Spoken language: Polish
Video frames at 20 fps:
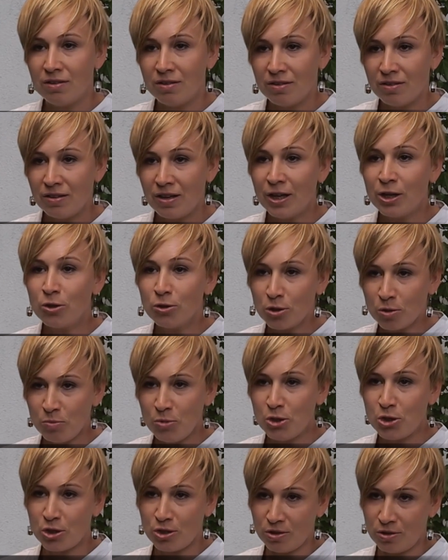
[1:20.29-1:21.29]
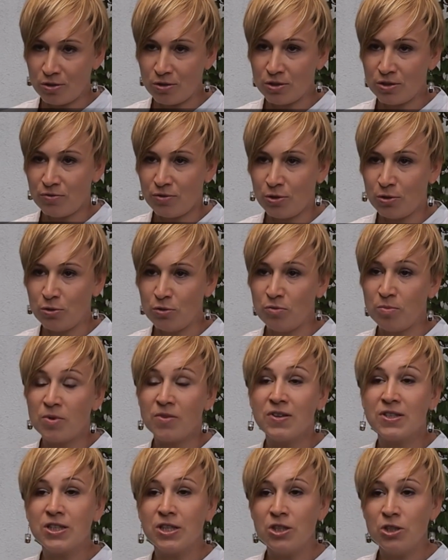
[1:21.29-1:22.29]
E, ekonomicznych rozwoju,
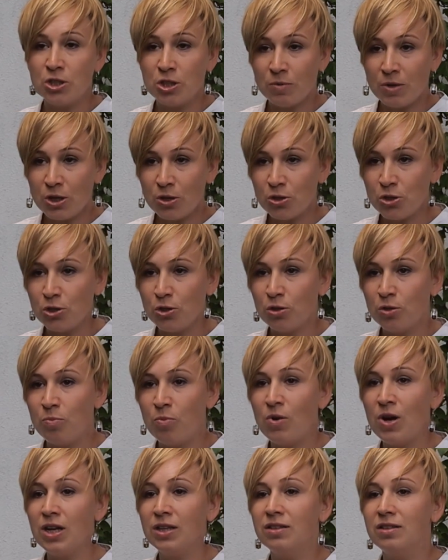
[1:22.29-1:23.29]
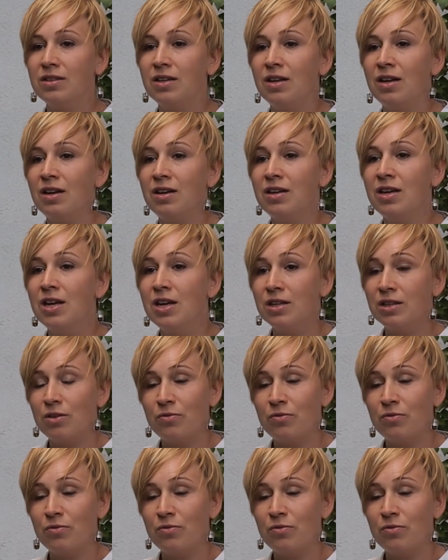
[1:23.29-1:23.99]
wprowadzanie działalności odpłatnej,